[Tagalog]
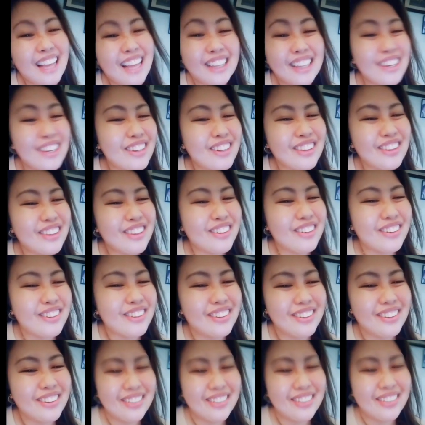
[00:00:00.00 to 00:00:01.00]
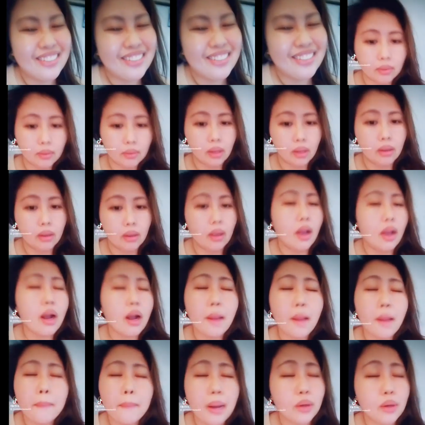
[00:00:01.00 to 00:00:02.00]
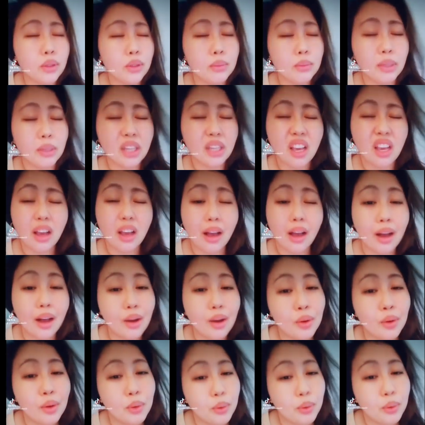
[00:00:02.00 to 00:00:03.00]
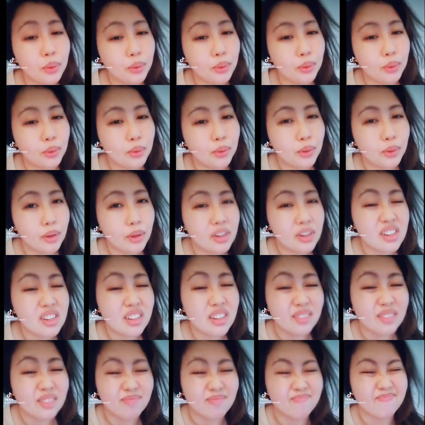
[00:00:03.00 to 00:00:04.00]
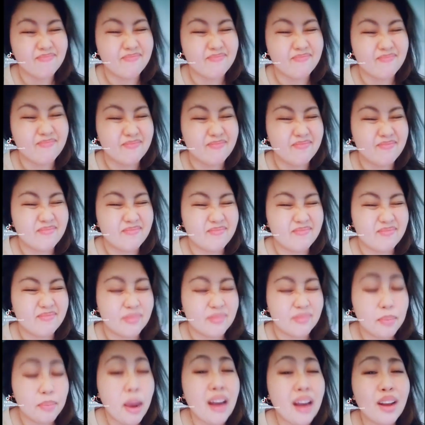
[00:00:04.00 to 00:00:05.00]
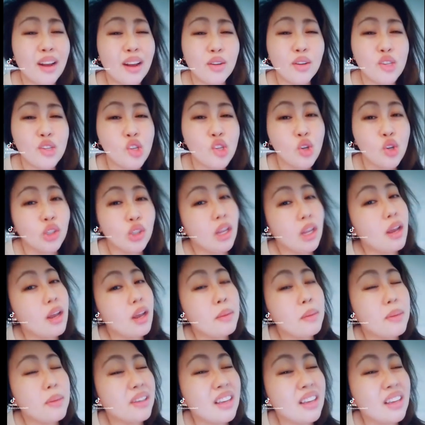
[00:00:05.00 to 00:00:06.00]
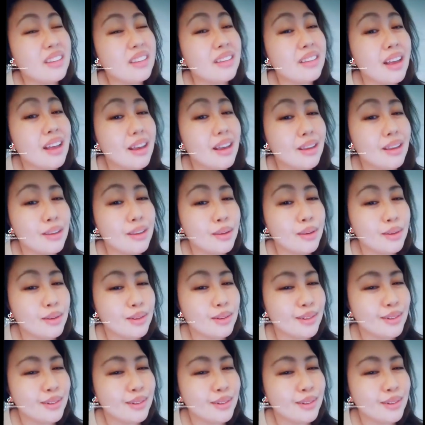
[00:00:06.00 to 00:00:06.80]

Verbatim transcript: Tinunto ito. Nakakapagod maging ako. Parang gusto ko na lang maging tayo.